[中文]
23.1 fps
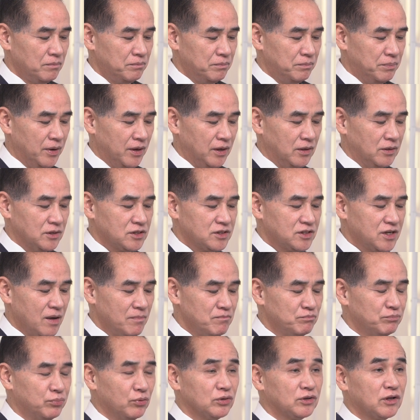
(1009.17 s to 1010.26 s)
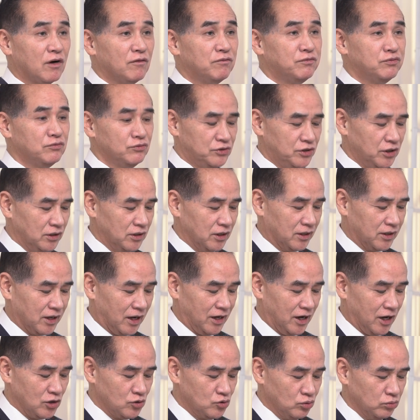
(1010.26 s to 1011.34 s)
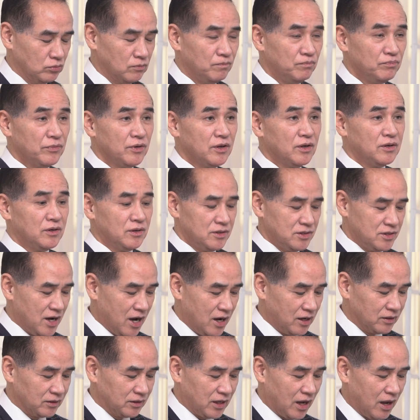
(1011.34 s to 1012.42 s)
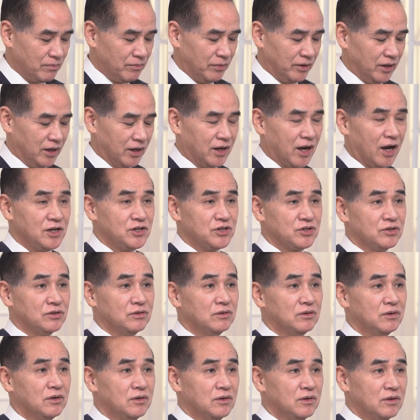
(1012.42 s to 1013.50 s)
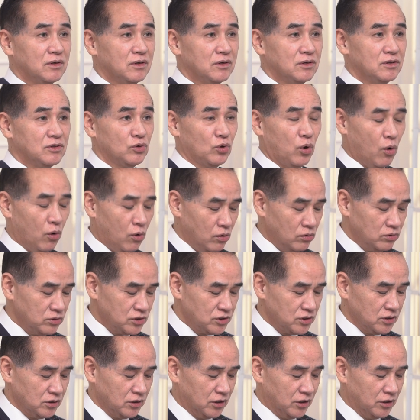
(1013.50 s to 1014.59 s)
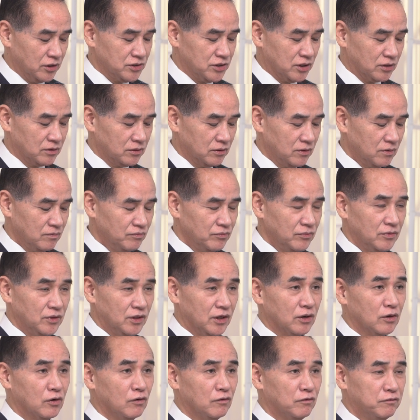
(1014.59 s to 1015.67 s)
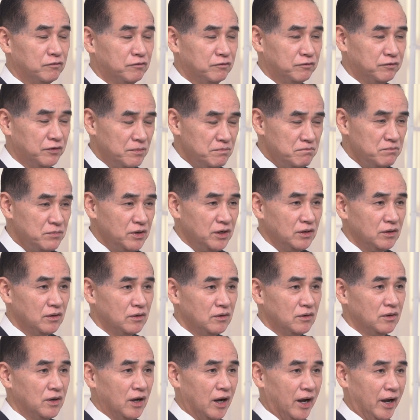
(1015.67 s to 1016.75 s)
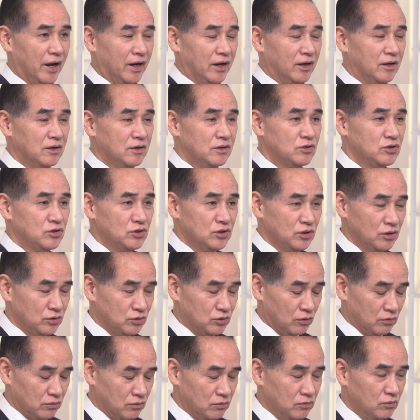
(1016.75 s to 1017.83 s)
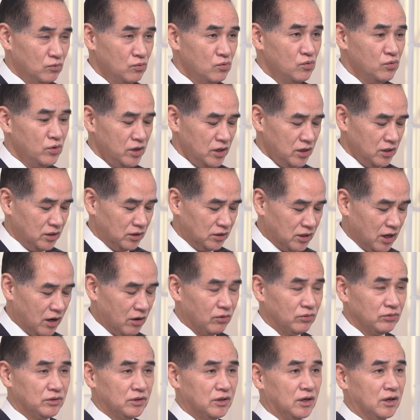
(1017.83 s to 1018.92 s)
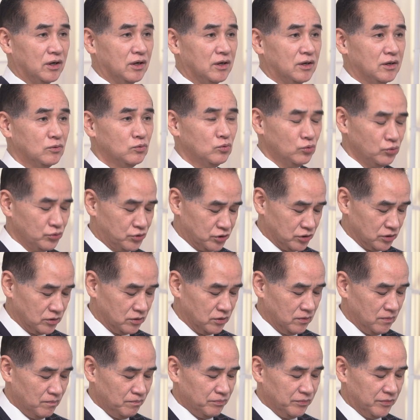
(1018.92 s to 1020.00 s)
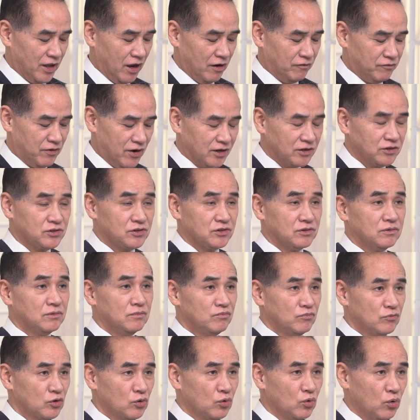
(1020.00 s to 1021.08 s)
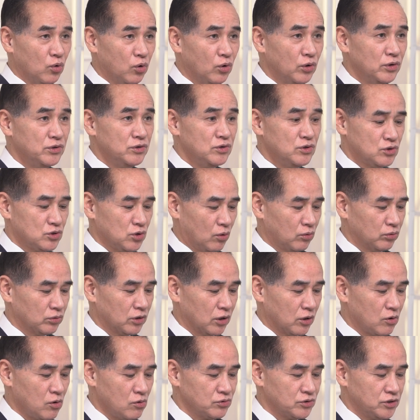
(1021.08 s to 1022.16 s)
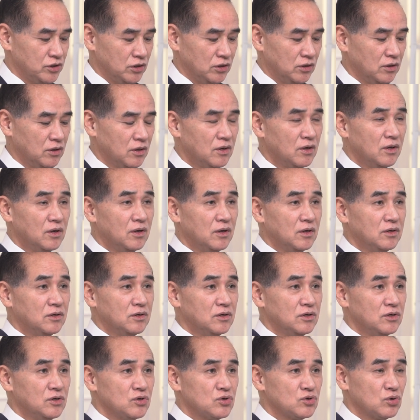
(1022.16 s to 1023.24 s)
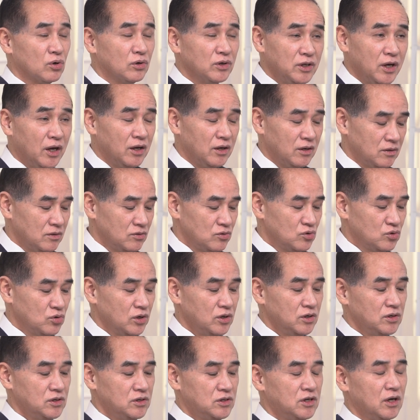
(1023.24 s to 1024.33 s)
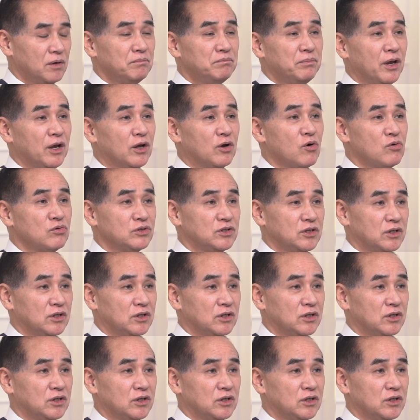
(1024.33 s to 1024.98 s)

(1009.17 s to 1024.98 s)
被散播到附近的橄榄树。让他们也开始同时合成能够分泌哎这种味道的物质，来防止昆虫的攻击。所以呢，最先被攻